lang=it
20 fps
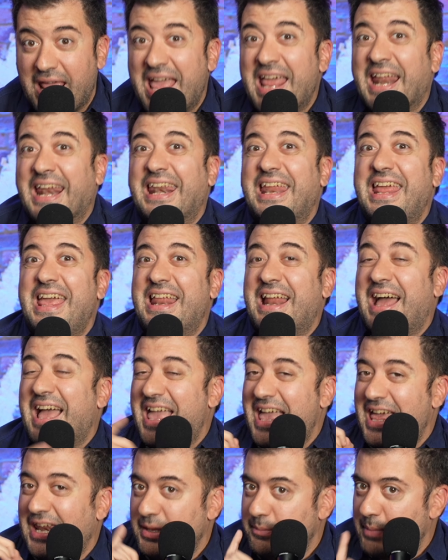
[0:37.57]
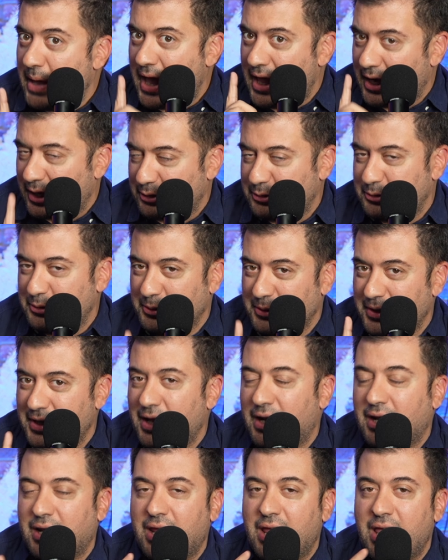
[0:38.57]
Herrera, Heriberto
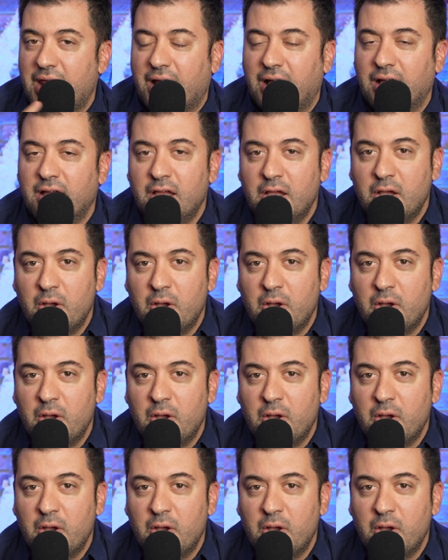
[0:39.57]
Herrera,